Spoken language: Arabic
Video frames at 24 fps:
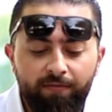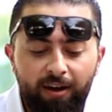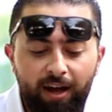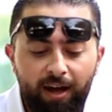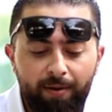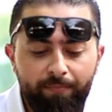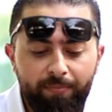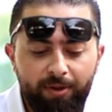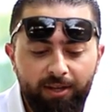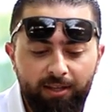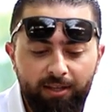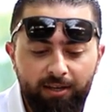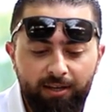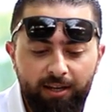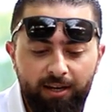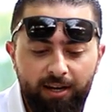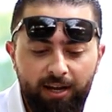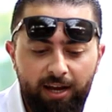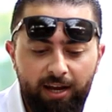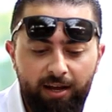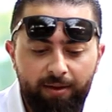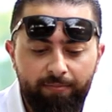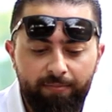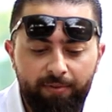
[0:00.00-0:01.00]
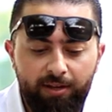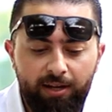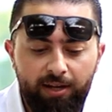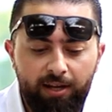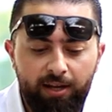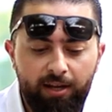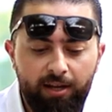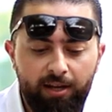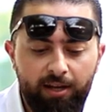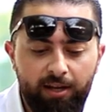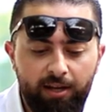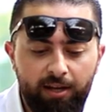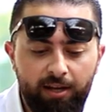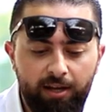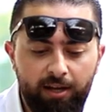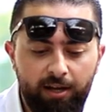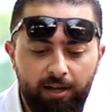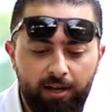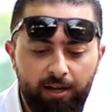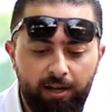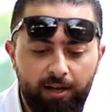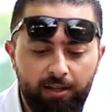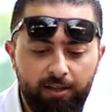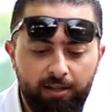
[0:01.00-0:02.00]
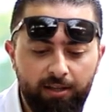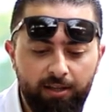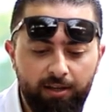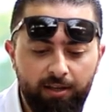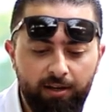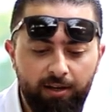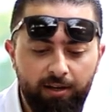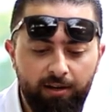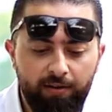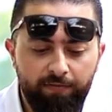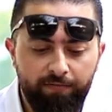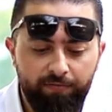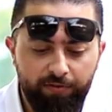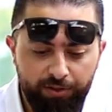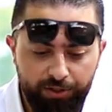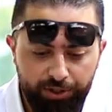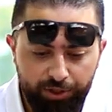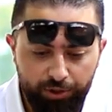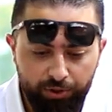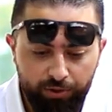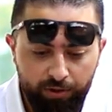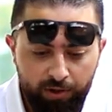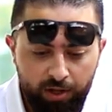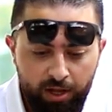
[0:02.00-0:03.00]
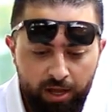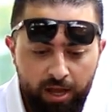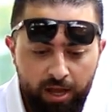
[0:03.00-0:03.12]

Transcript: فحبيت ان انا اعمل هذا الفيديو